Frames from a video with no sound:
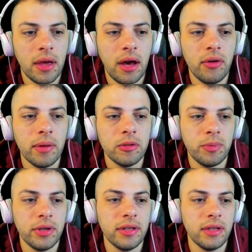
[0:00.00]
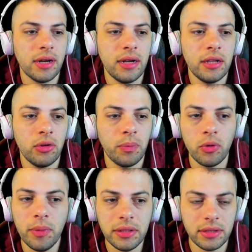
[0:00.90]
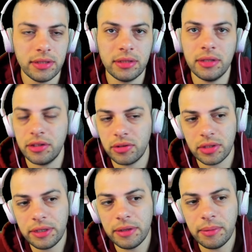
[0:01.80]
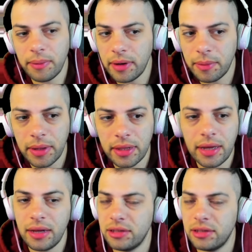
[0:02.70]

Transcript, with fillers: Ahora vos podías estar ganando plumas. Es decir, esto sí va a valer mandanga.